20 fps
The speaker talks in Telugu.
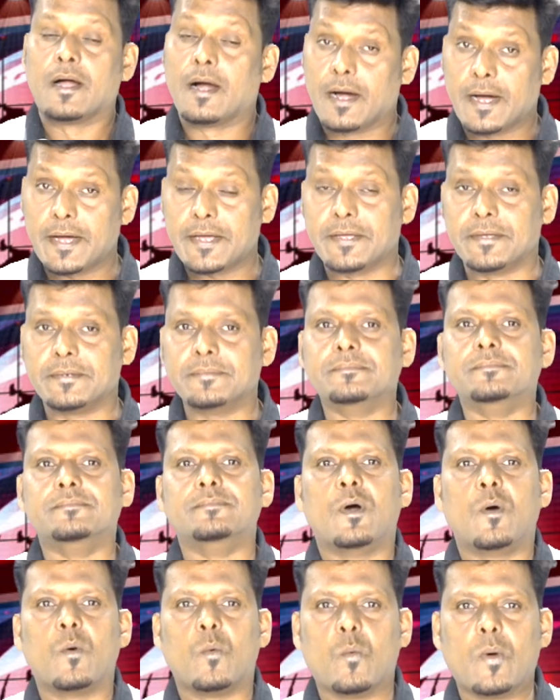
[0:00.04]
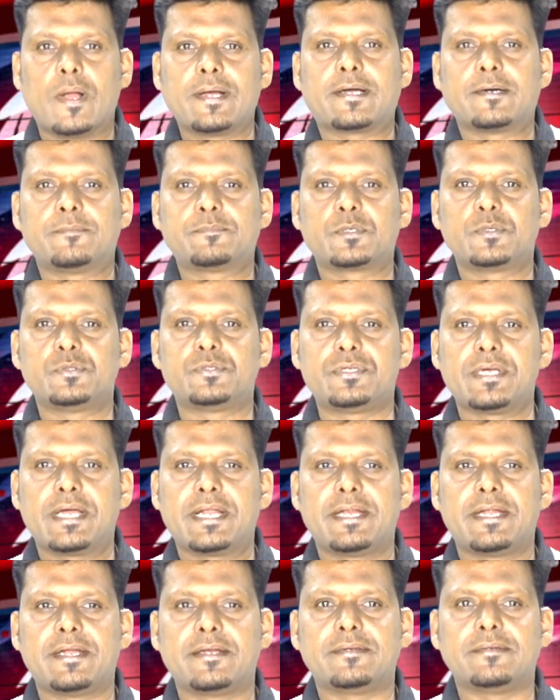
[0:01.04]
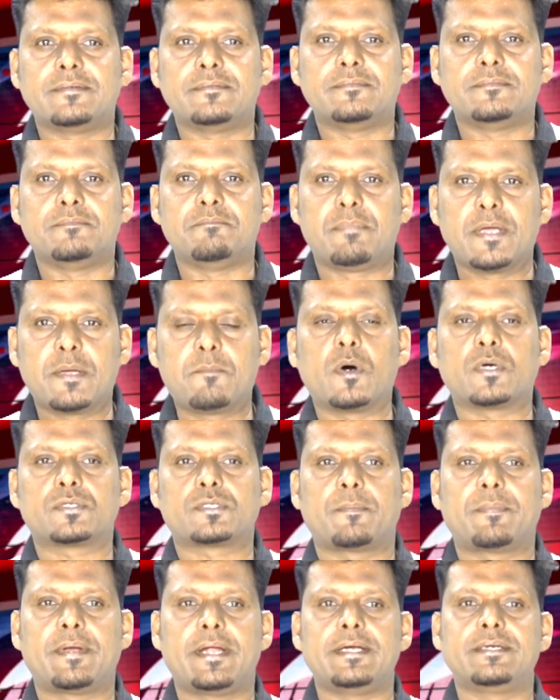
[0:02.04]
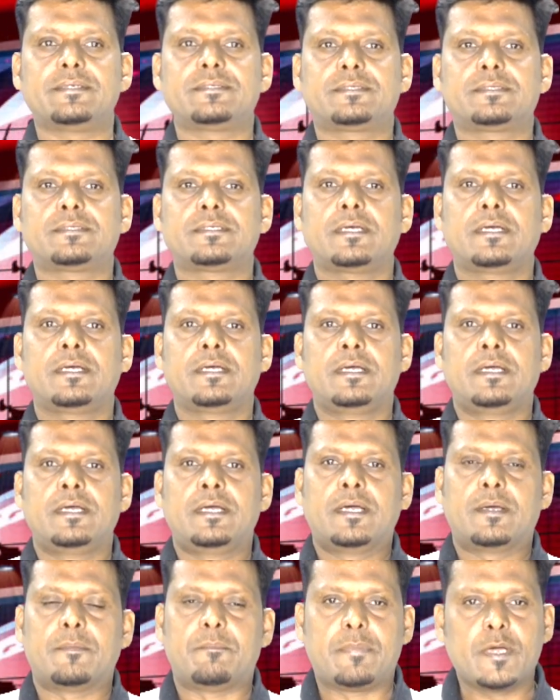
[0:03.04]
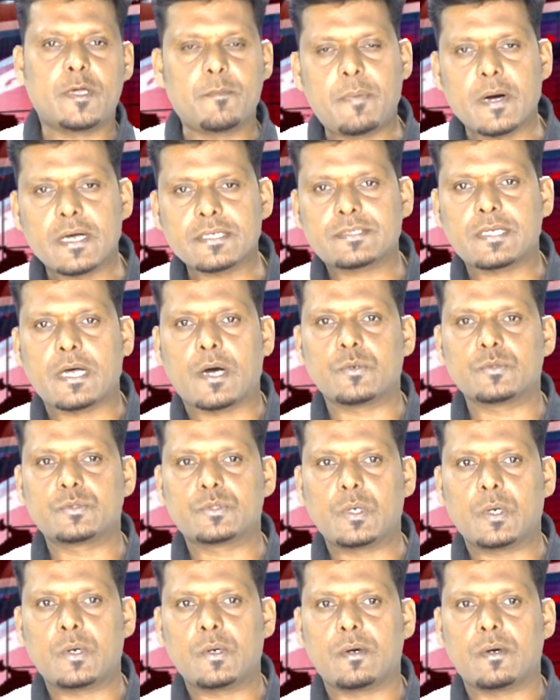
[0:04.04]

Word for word: హాయ్ వెల్కమ్ టు జిఎన్ఎన్ బిగ్ బాస్ అప్డేట్స్ బిగ్ బాస్ హౌస్లో